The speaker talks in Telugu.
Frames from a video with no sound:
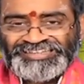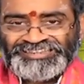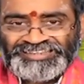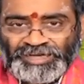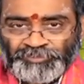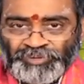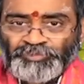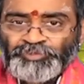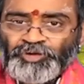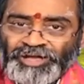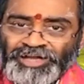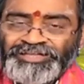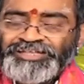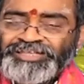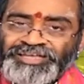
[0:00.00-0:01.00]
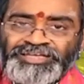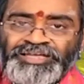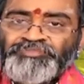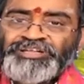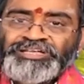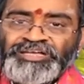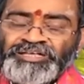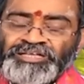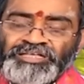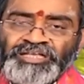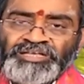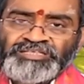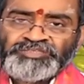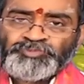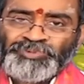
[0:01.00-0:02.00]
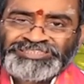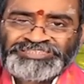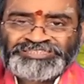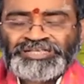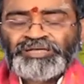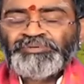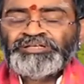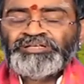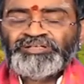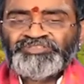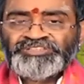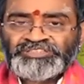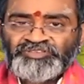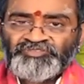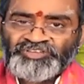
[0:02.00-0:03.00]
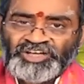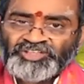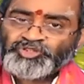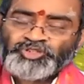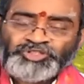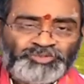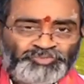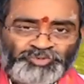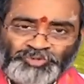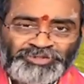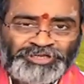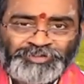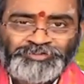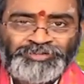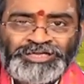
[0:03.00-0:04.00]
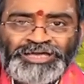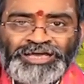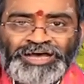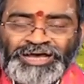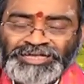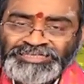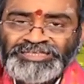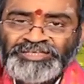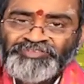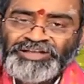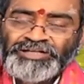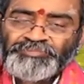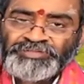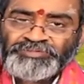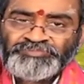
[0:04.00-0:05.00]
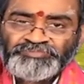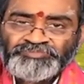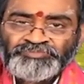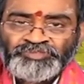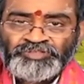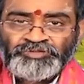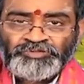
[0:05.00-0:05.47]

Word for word: కానీ దమము అంటే ఏమిటి అనేదాన్ని స్పష్టమైన నిర్వచనం వ్యాసుడు చెప్తున్నాడు అది ఇవాళ మనం